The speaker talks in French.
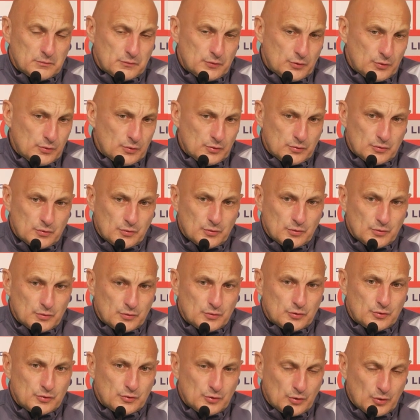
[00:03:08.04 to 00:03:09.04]
de,
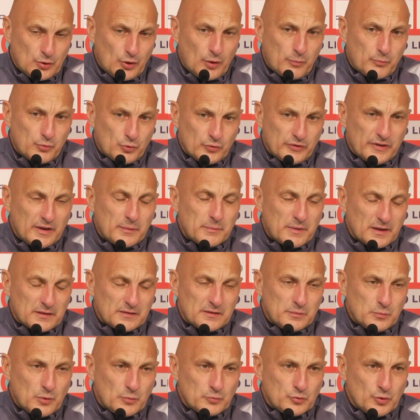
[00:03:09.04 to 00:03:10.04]
leur poser un
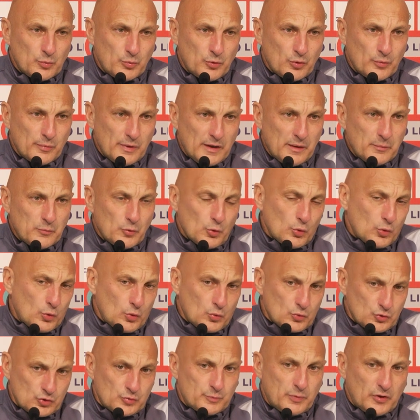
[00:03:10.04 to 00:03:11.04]
maximum de problèmes.
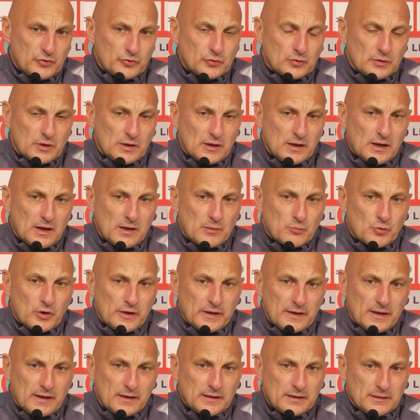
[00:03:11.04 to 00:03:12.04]
je pense qu'on en a les
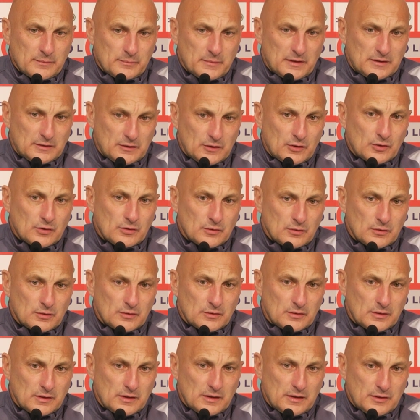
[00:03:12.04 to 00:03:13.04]
moyens.
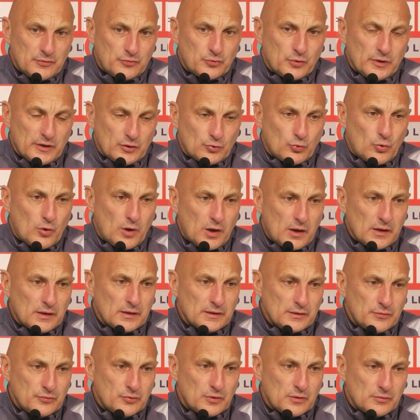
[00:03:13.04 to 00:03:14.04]
Maintenant, euh, il faut y croire,
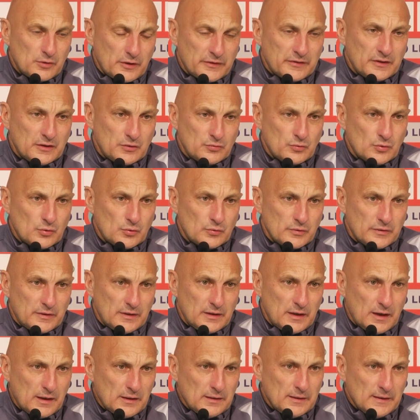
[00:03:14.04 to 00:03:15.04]
il faut avoir cette
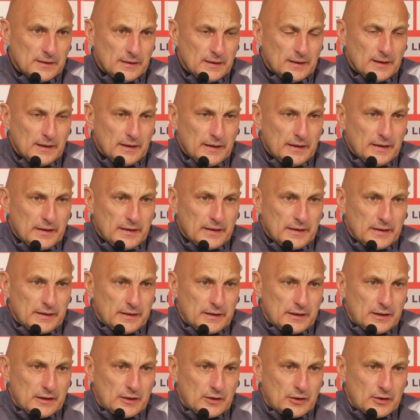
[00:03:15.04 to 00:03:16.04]
volonté-là.
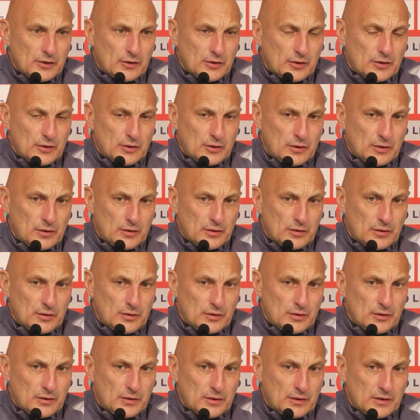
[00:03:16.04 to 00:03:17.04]
Et
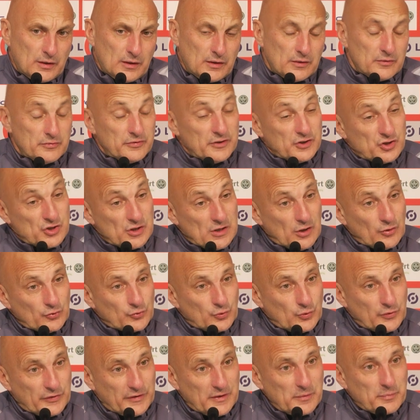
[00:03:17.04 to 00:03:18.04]
euh, vigilance
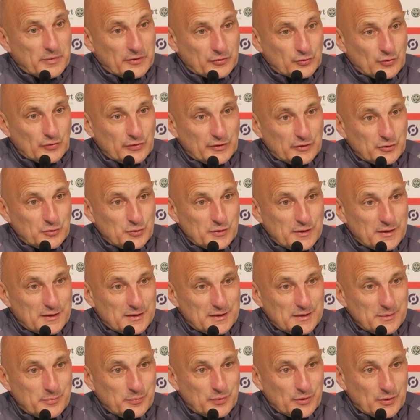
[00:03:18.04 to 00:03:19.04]
aussi, parce que c'est une
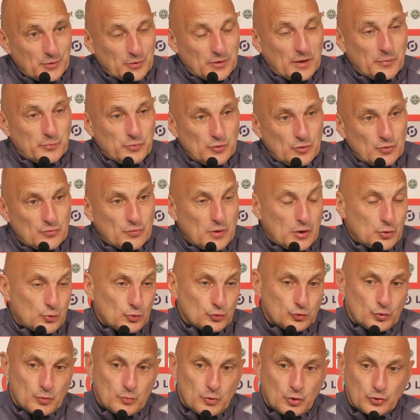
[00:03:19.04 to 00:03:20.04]
équipe, on a pu le voir
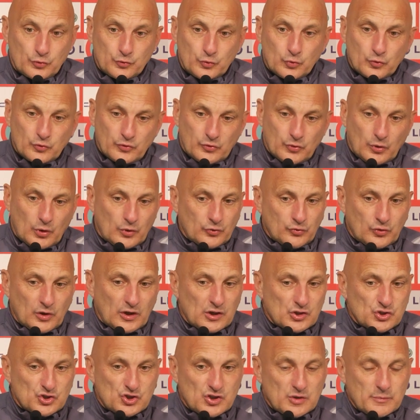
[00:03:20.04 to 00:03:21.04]
contre Bordeaux, sur,
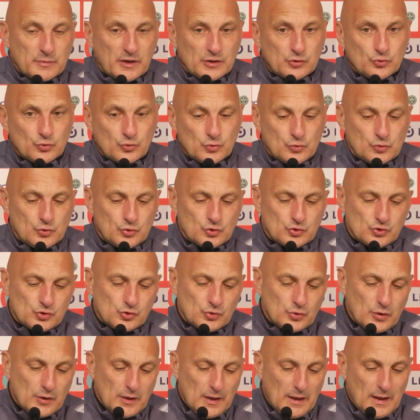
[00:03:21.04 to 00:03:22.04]
un schéma de, de,
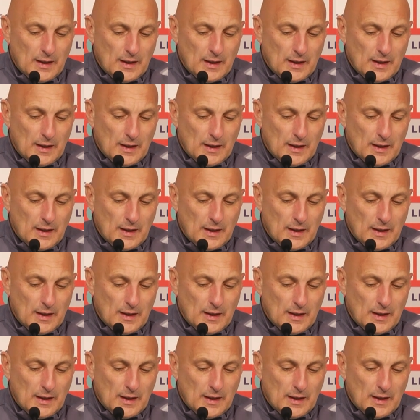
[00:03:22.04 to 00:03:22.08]
jeu